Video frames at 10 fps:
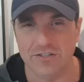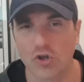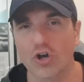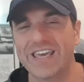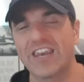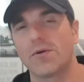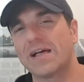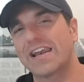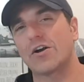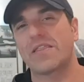no quiero
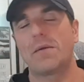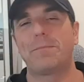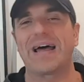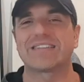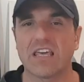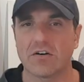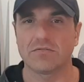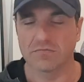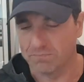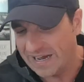hablar ahora del partido,
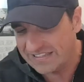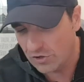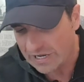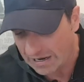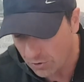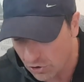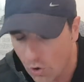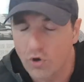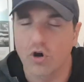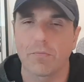un partido que acabó
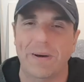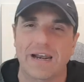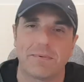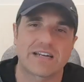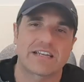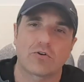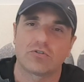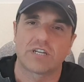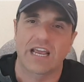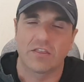1-1, el Barça ha
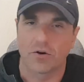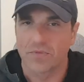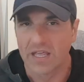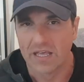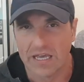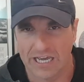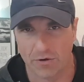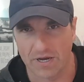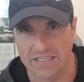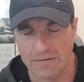conseguido el
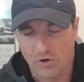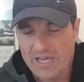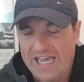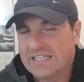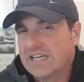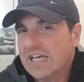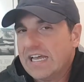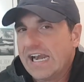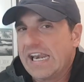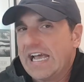objetivo que es
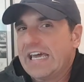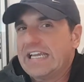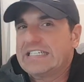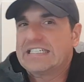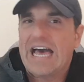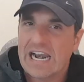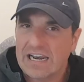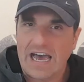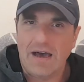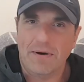
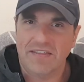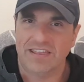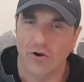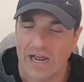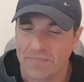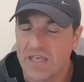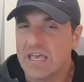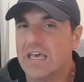regresar a Barcelona